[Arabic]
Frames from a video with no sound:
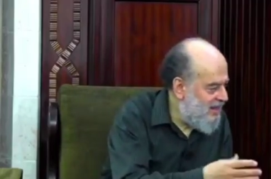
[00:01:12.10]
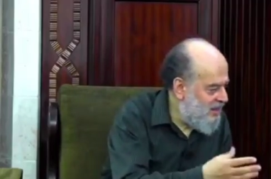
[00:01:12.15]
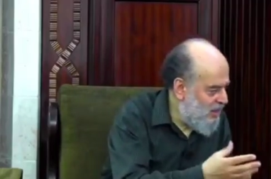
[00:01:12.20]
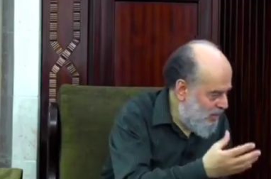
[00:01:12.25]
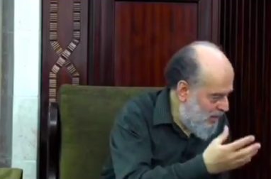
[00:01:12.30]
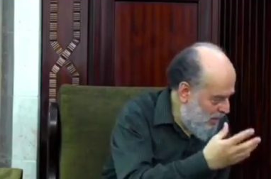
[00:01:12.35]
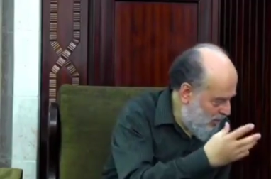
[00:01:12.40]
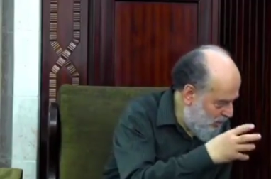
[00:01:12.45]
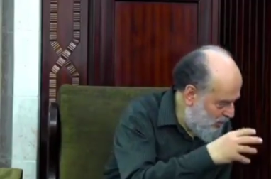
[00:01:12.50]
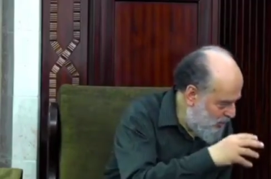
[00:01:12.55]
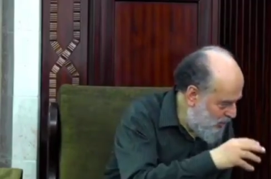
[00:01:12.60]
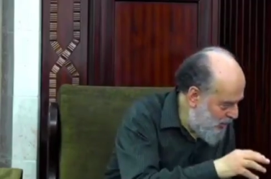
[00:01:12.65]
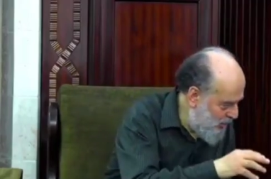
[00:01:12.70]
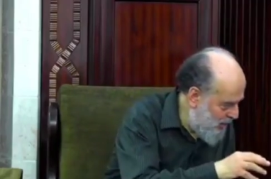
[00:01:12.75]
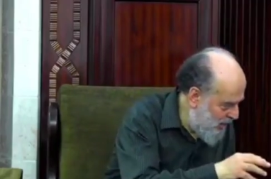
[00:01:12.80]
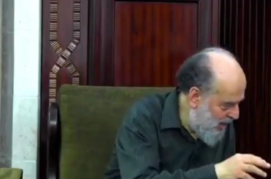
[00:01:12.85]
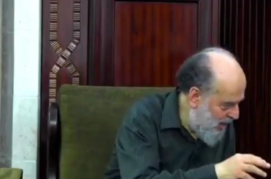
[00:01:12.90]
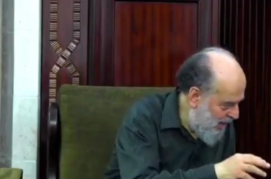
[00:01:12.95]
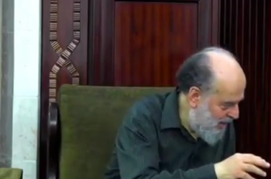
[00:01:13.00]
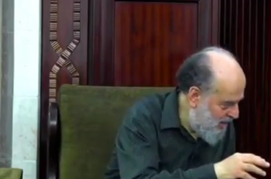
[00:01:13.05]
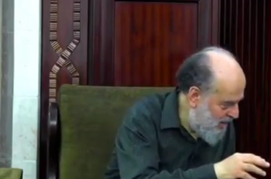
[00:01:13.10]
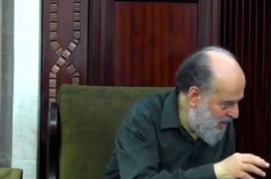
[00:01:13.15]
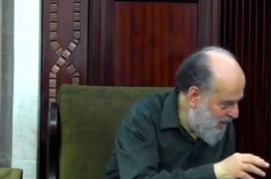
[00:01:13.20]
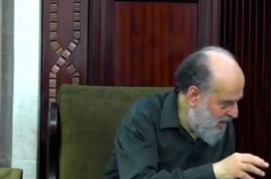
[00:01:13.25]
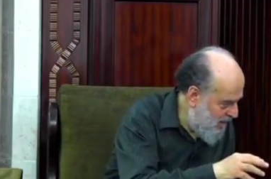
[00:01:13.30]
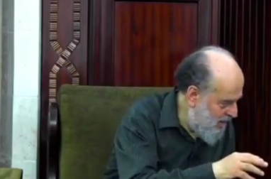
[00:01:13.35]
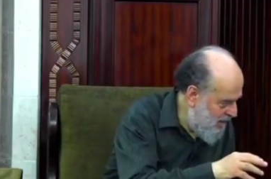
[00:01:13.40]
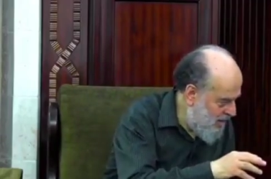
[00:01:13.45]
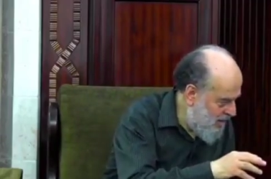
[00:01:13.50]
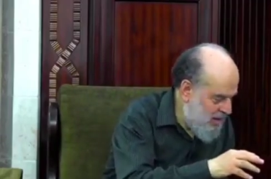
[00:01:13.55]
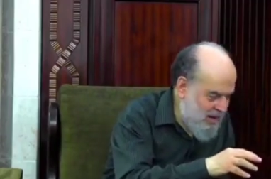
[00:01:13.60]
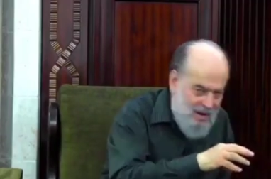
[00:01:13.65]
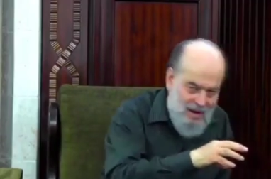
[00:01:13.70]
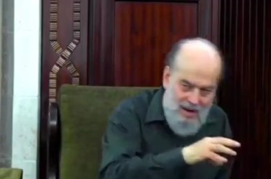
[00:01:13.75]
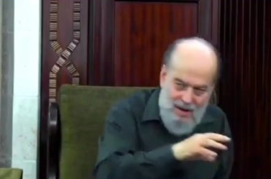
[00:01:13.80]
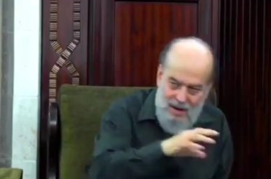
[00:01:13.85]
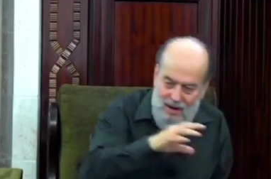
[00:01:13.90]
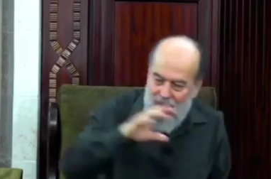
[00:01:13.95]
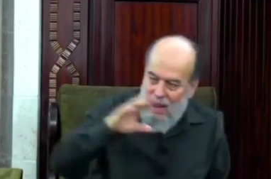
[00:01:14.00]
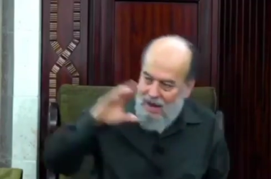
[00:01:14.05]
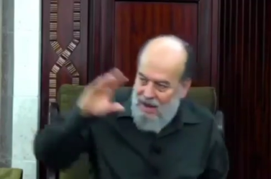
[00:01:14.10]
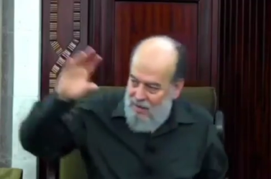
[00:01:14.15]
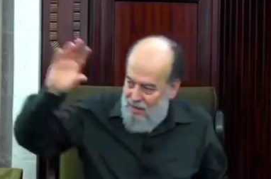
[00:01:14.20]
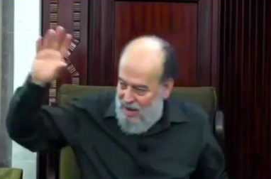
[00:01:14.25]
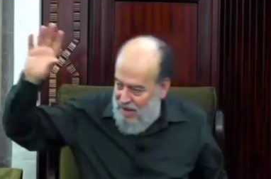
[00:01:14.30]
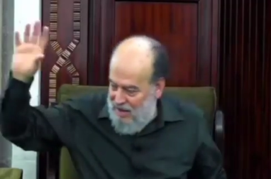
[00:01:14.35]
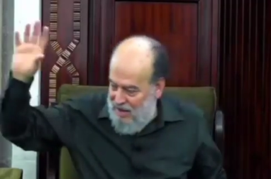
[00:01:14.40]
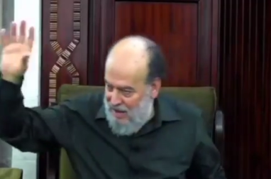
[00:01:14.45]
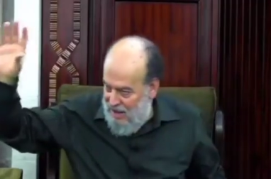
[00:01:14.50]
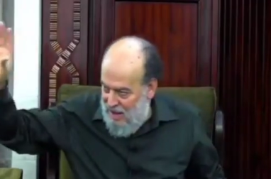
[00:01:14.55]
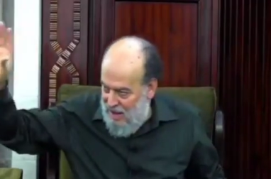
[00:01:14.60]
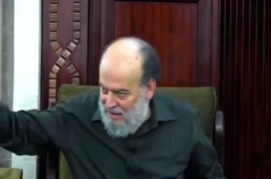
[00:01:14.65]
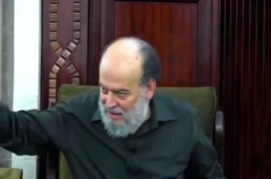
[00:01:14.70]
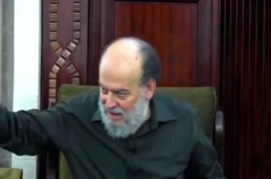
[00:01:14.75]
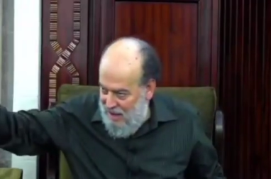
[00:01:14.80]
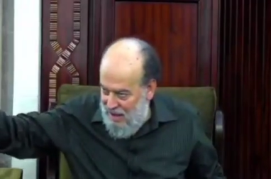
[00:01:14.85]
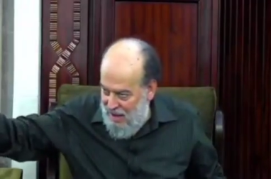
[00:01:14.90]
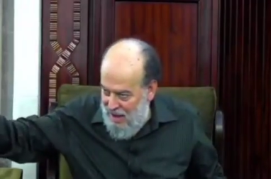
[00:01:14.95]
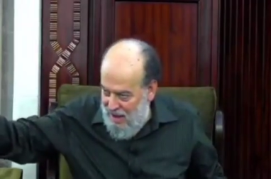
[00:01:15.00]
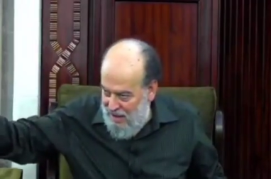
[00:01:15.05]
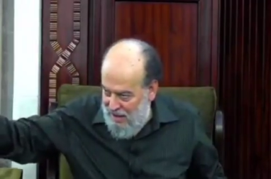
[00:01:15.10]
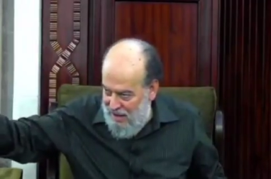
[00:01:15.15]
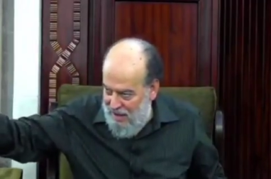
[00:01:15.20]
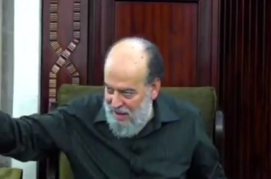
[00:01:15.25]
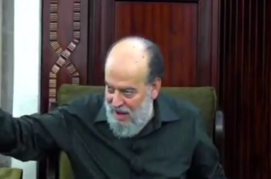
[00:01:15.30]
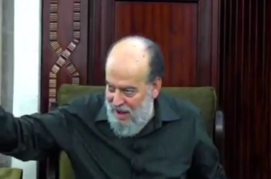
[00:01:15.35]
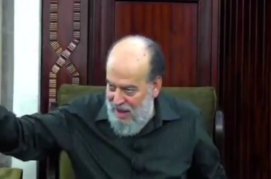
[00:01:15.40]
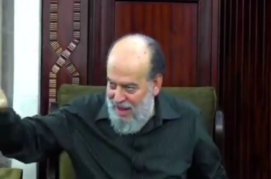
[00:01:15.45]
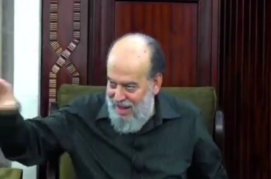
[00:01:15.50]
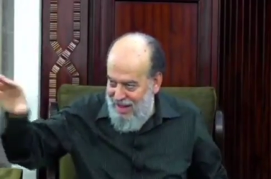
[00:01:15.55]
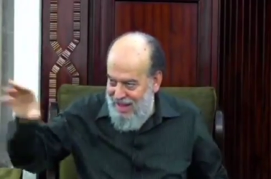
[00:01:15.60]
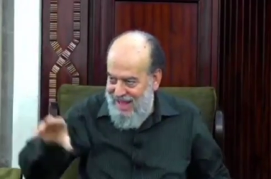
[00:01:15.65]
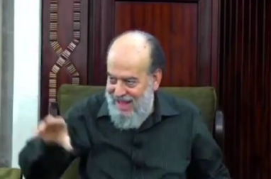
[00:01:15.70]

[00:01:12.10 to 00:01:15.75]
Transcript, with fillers: دير بالكم جمهوريات يعني الملكيات هي الحقيره